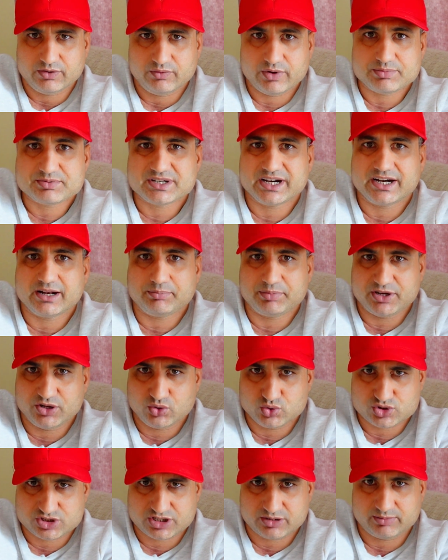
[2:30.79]
वेबसाइट अपनी
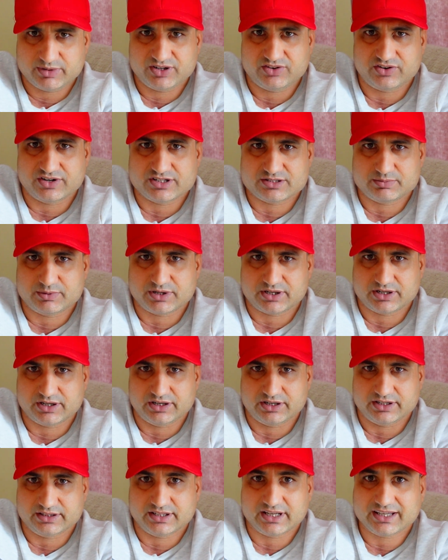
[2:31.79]
होस्टिंग में ट्रांसफ़र
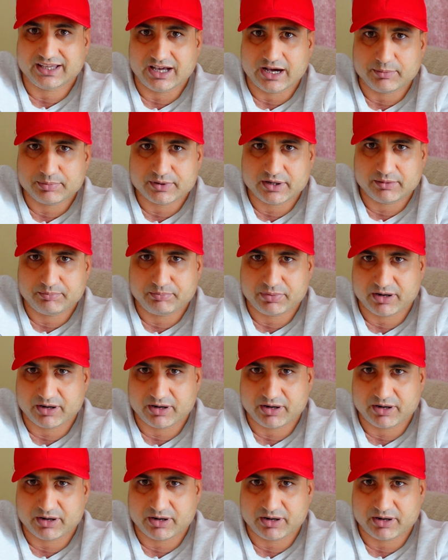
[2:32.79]
करनी है ताकि आपका